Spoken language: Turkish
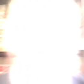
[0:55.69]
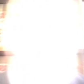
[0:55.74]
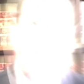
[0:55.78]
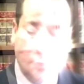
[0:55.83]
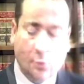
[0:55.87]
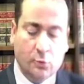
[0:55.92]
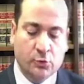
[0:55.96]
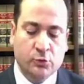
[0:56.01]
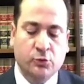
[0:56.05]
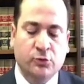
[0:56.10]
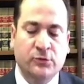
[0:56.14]

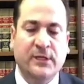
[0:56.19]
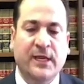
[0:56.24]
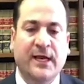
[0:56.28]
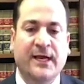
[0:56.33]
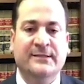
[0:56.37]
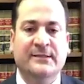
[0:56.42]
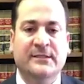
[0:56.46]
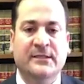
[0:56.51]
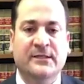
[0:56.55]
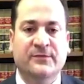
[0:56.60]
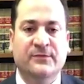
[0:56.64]
Sorunuzun
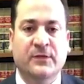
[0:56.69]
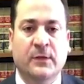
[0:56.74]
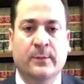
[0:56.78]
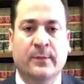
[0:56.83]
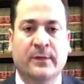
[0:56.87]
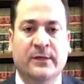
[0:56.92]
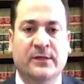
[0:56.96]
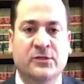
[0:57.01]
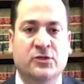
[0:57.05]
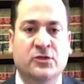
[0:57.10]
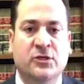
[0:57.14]
diğer tarafına
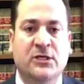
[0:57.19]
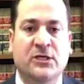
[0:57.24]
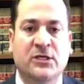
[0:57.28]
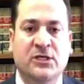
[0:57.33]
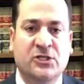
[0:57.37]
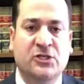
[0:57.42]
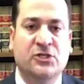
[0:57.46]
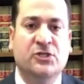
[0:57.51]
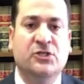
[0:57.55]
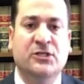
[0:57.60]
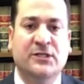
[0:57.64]
bakınca
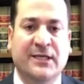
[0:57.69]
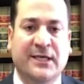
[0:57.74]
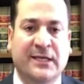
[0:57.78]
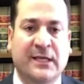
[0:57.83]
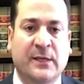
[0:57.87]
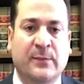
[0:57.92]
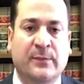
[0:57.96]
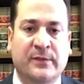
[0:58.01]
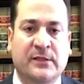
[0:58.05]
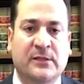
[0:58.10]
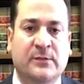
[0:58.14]
iş için
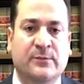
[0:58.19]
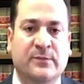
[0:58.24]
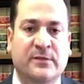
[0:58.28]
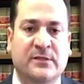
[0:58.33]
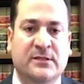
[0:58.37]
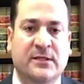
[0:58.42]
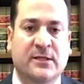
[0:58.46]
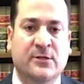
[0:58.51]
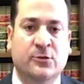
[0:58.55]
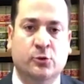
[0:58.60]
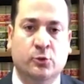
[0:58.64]
gelebilir
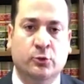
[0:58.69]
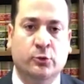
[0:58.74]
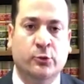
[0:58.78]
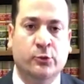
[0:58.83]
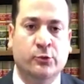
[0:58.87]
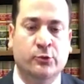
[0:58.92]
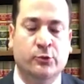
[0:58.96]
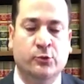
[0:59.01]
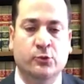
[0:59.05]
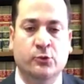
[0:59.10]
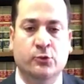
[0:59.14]
miyiz diye
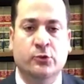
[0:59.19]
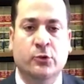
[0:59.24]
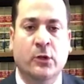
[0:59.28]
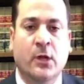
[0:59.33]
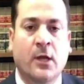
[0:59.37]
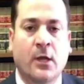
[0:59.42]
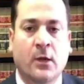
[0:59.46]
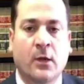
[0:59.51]
soruyorsunuz.